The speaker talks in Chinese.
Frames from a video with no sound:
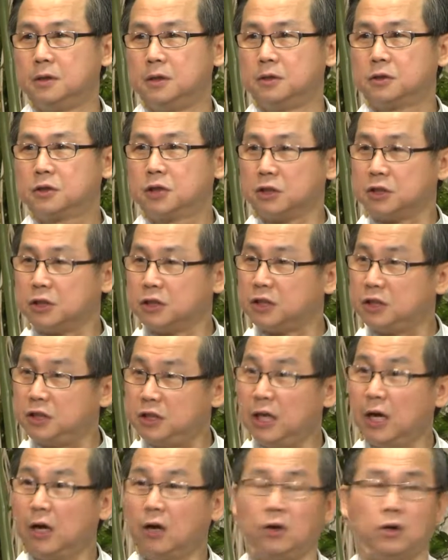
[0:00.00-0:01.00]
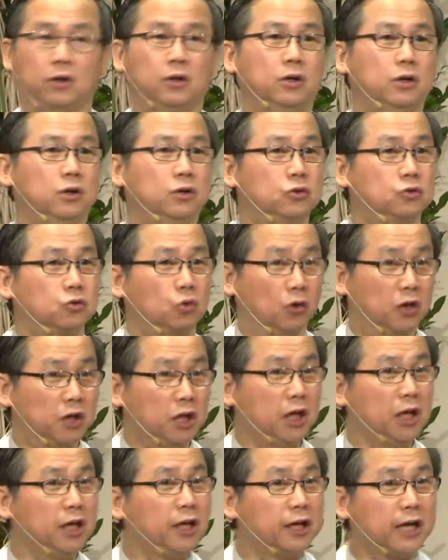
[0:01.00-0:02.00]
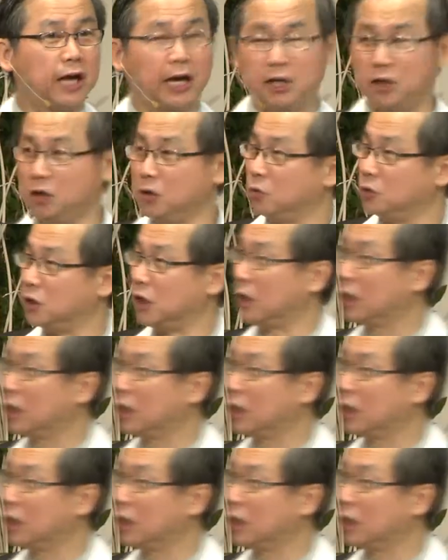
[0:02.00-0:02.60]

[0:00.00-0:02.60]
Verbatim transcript: 这是孝所应该有的